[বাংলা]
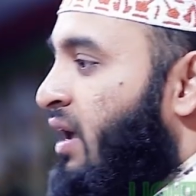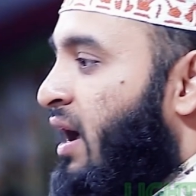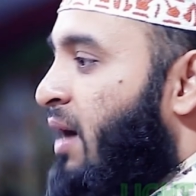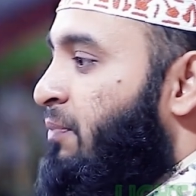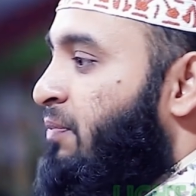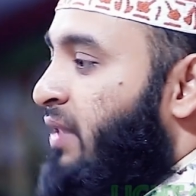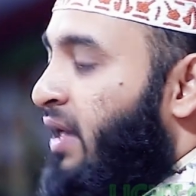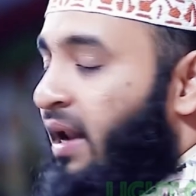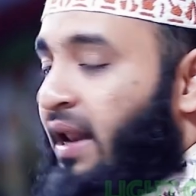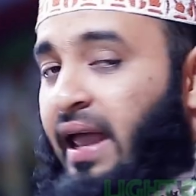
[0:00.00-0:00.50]

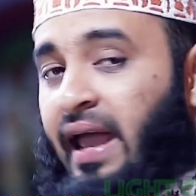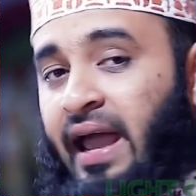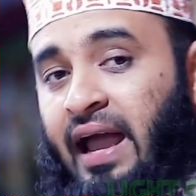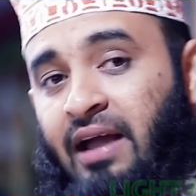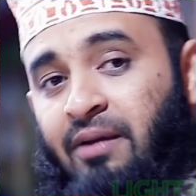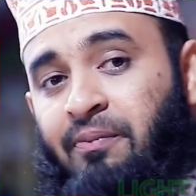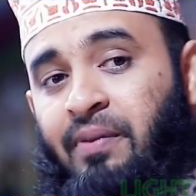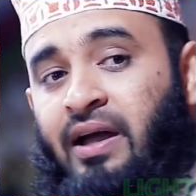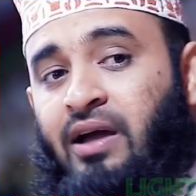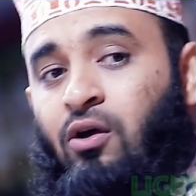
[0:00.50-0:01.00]
আপনার এক
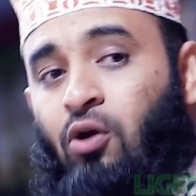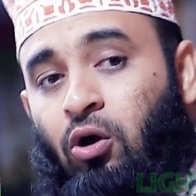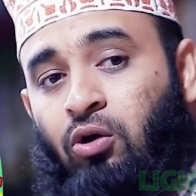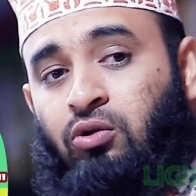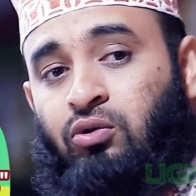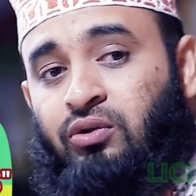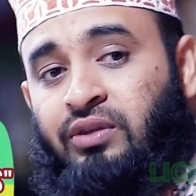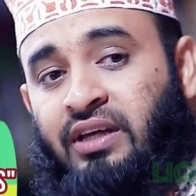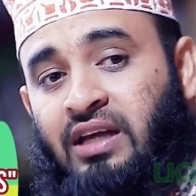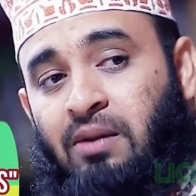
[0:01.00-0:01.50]
ব্যাগ
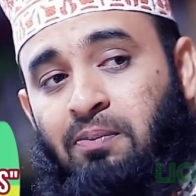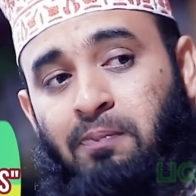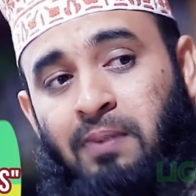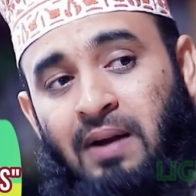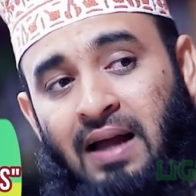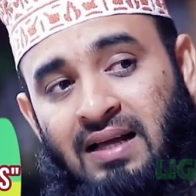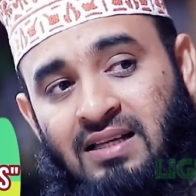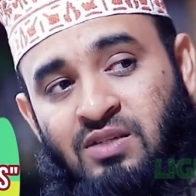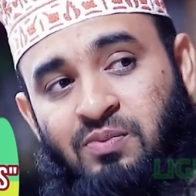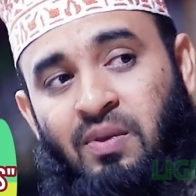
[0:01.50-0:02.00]
রক্ত থেকে
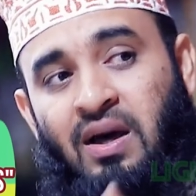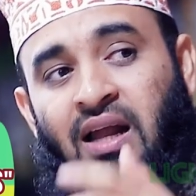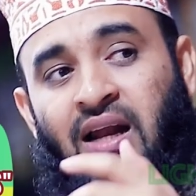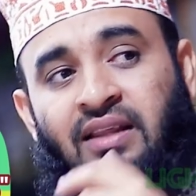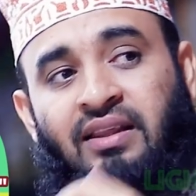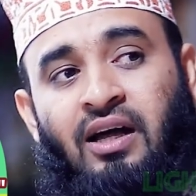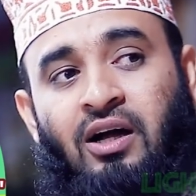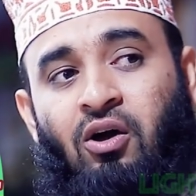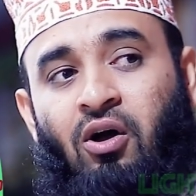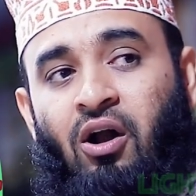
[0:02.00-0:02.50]
প্লাজমা
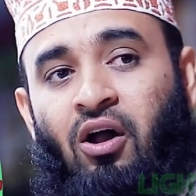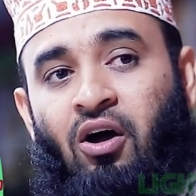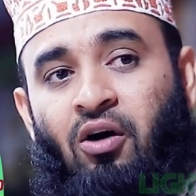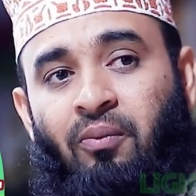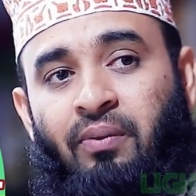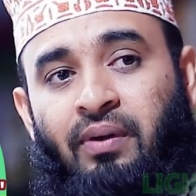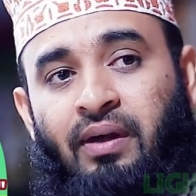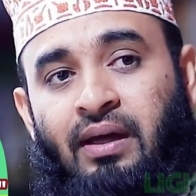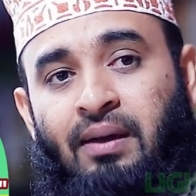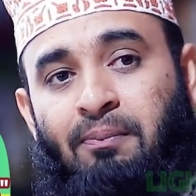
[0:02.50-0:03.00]
আলাদা করা
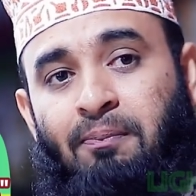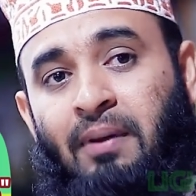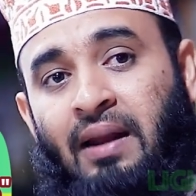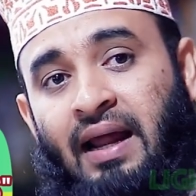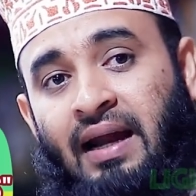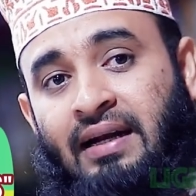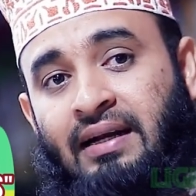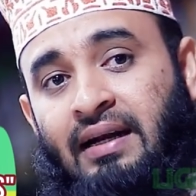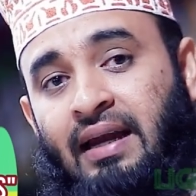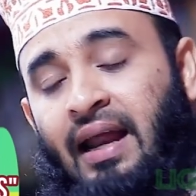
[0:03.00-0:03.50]
হবে
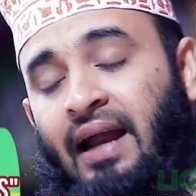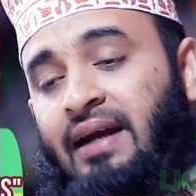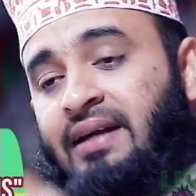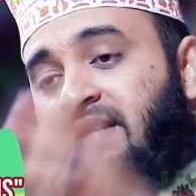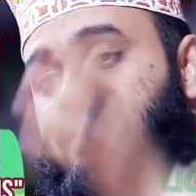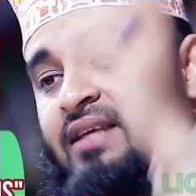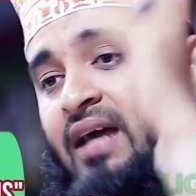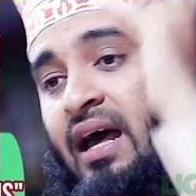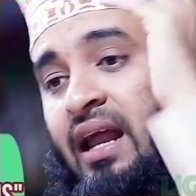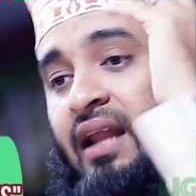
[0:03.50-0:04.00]

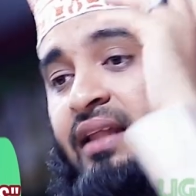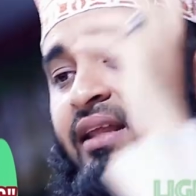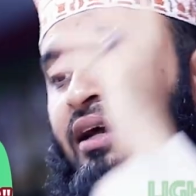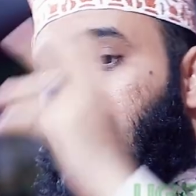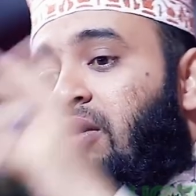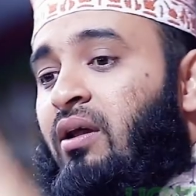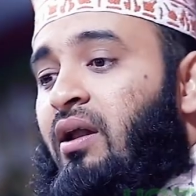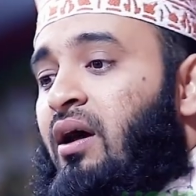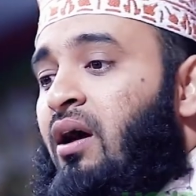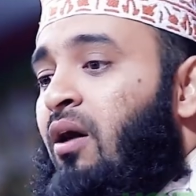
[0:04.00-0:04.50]
প্লেটলেটস আলাদা
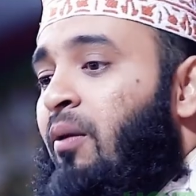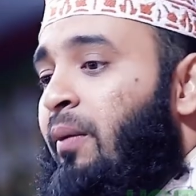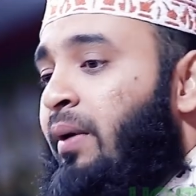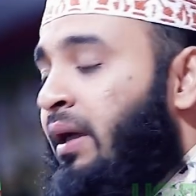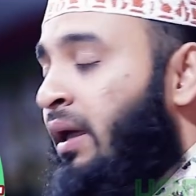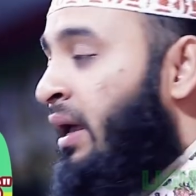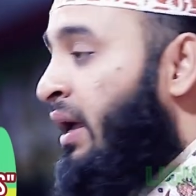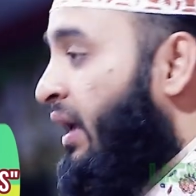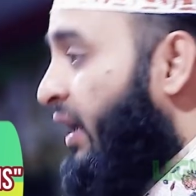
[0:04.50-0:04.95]
করা হবে